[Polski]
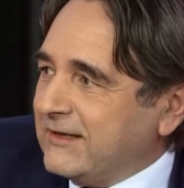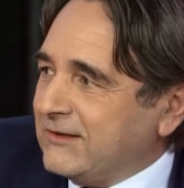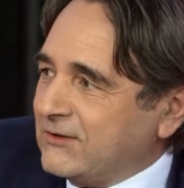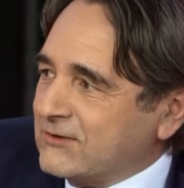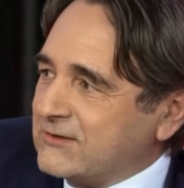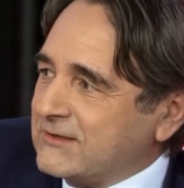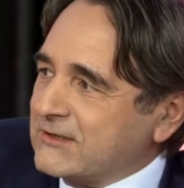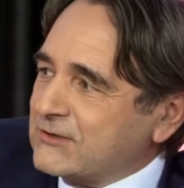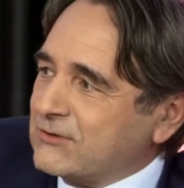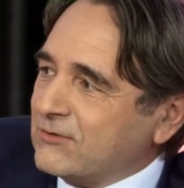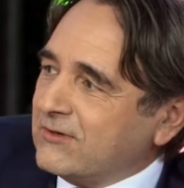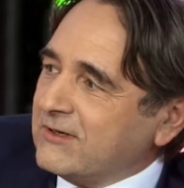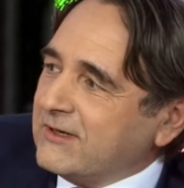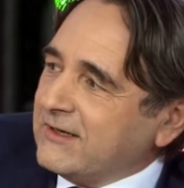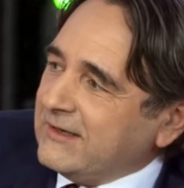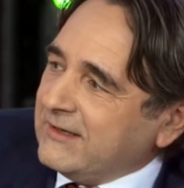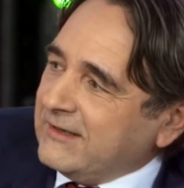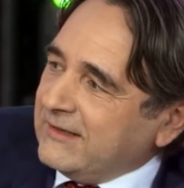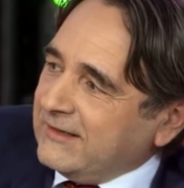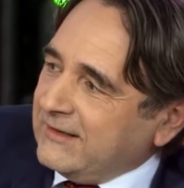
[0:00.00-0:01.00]
To znaczy
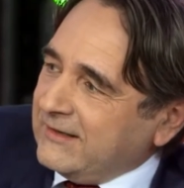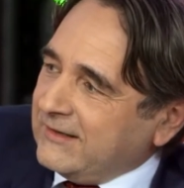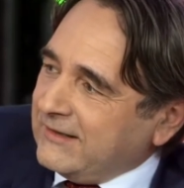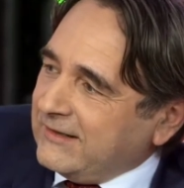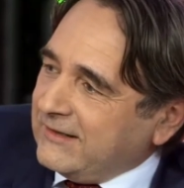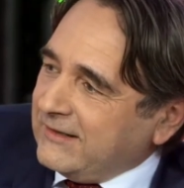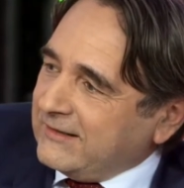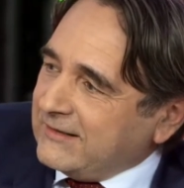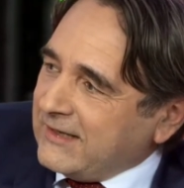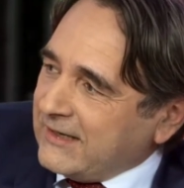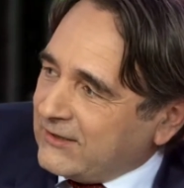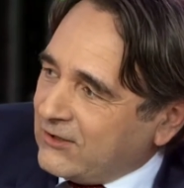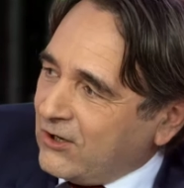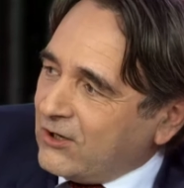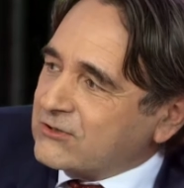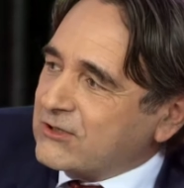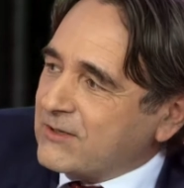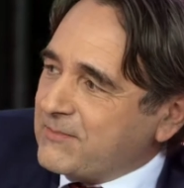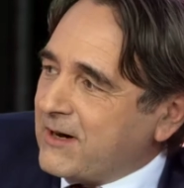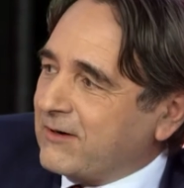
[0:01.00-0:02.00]

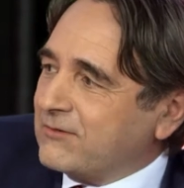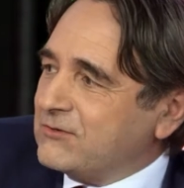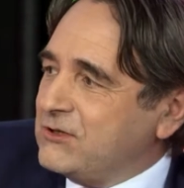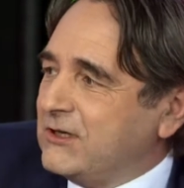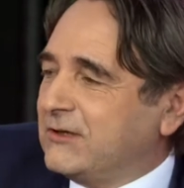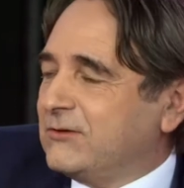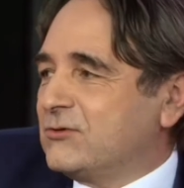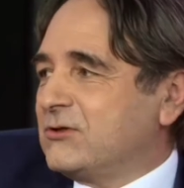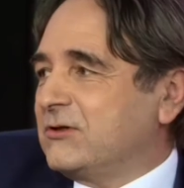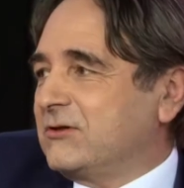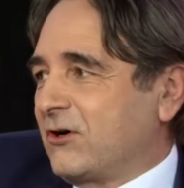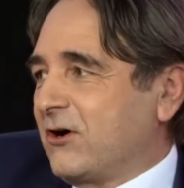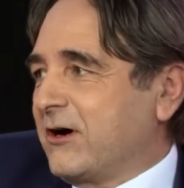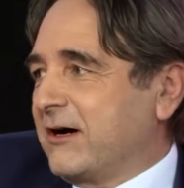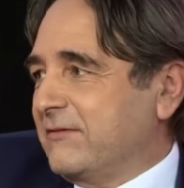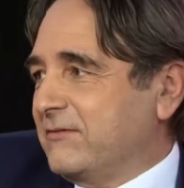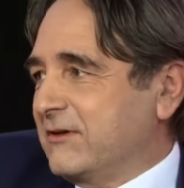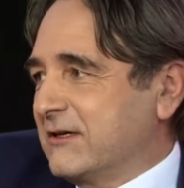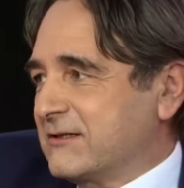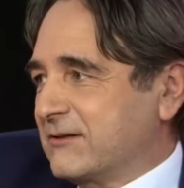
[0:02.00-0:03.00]
najgorzej mają ci, którzy
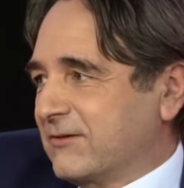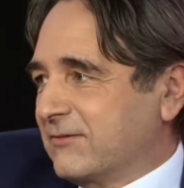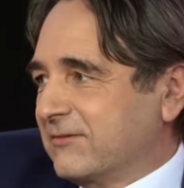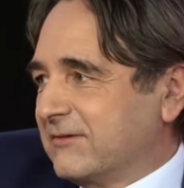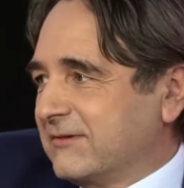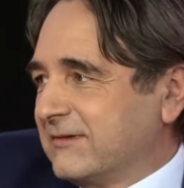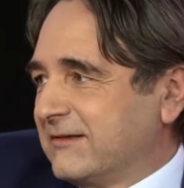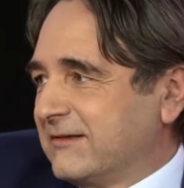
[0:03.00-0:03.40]
trochę wiedzą.